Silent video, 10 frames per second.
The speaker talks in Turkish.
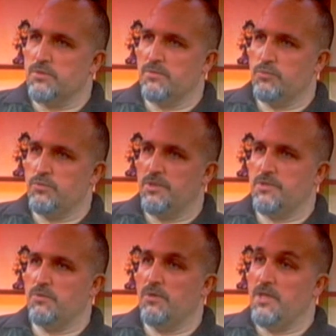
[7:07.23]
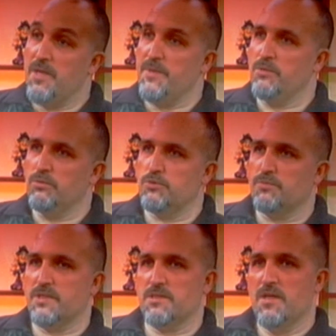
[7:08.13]
oluşan bir süreçtir. Öyle hemen
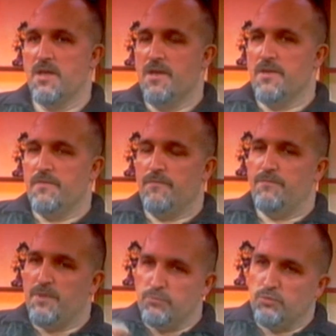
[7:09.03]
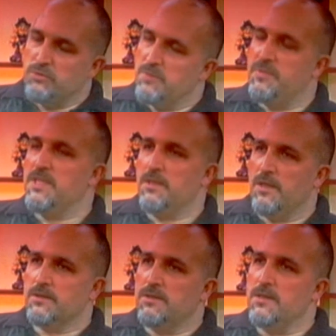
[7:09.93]
oluşmaz. Ve bunu da birine
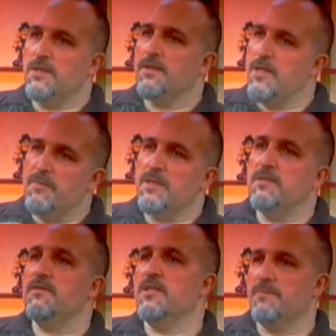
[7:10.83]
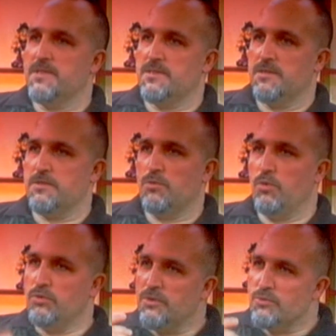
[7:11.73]
aktarırken hemen de veremezsiniz.
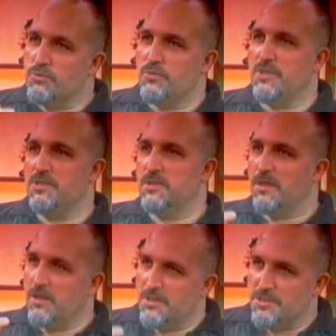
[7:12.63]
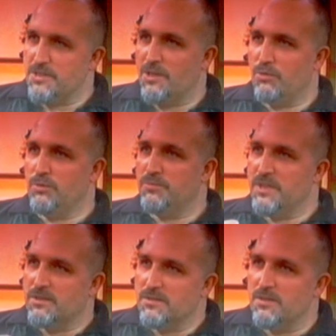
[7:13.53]
O da o süreci aşina olup
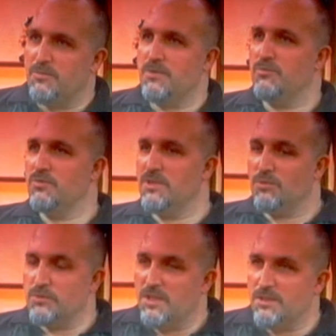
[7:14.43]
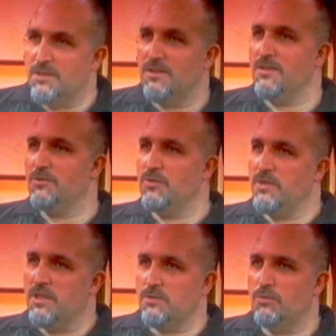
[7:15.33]
yanında bir müddet o teknikleri
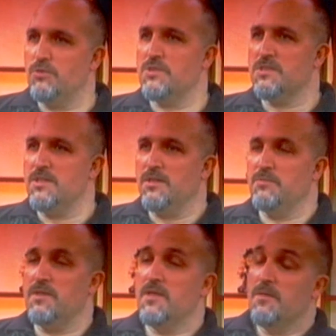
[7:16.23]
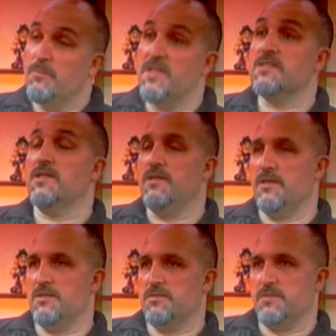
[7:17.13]
görerek hocasıyla bir mesai
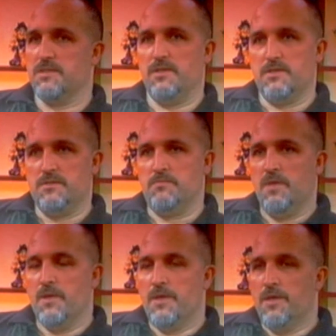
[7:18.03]
harcaması lazım.